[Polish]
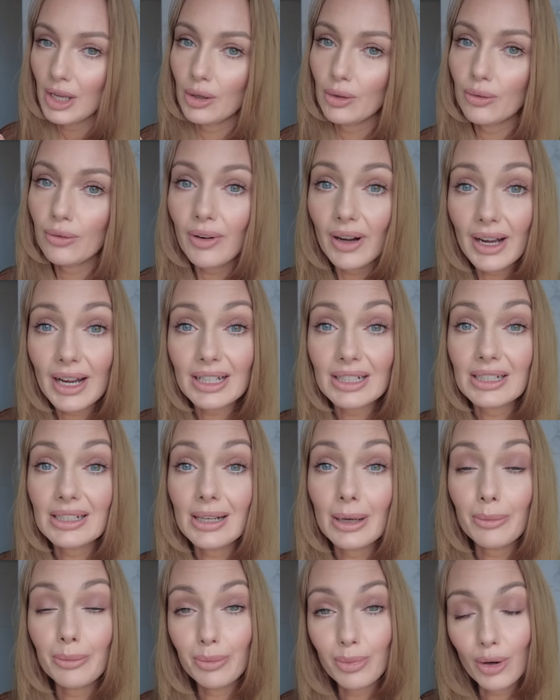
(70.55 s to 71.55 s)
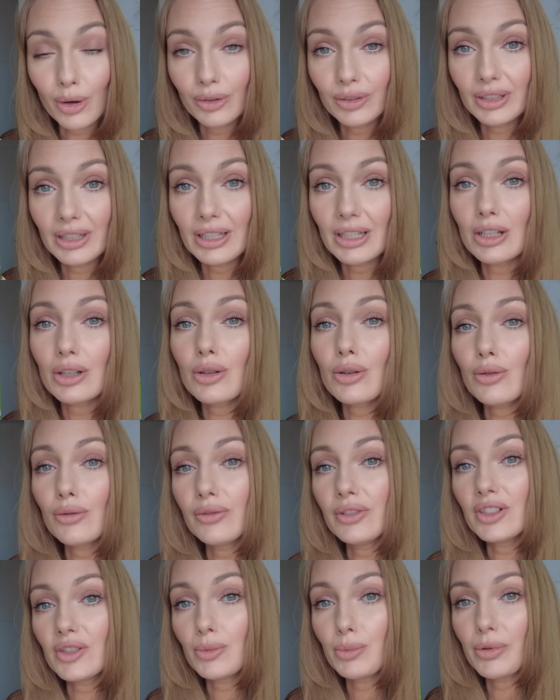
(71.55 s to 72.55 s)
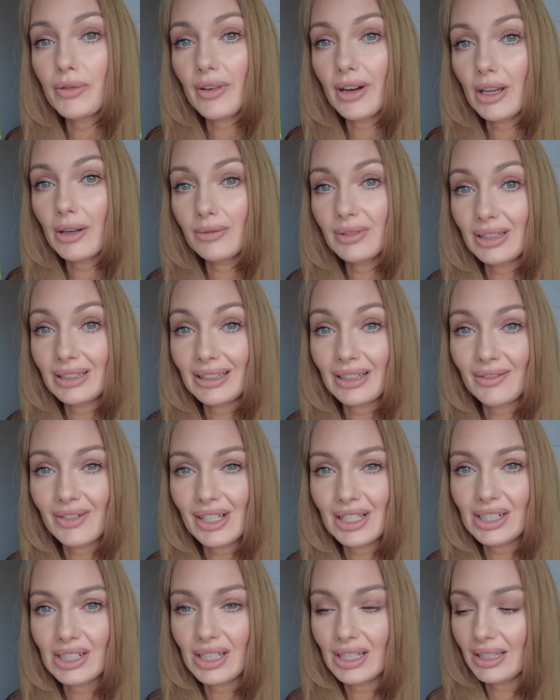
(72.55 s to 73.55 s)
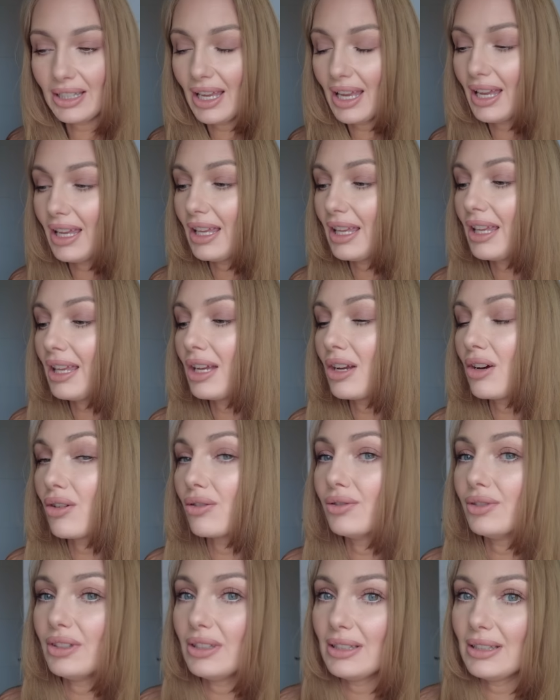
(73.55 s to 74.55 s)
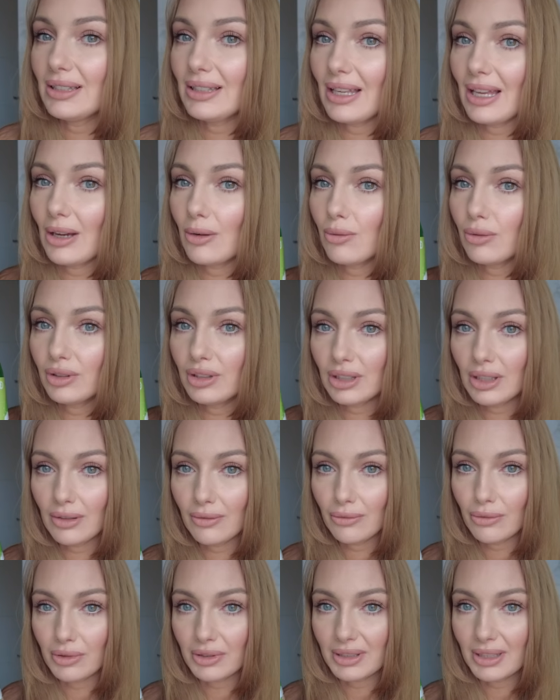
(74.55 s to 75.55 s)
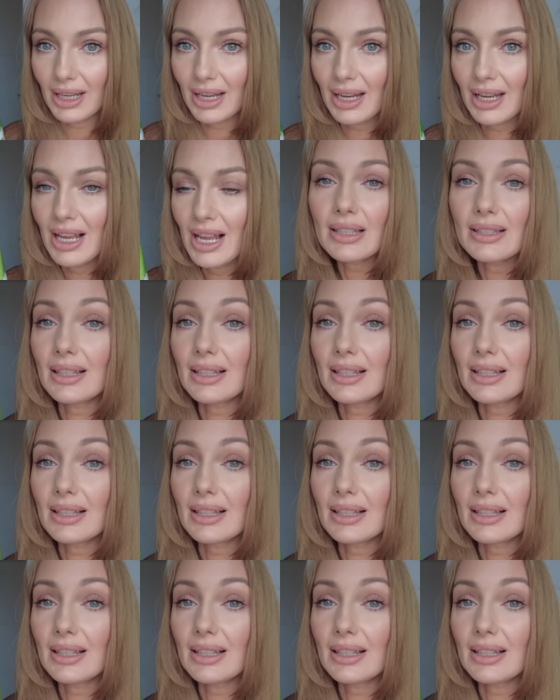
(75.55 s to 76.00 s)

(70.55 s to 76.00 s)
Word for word: I uwaga, szampony również wpływają na nawilżenie i kondycję łodygi włosa.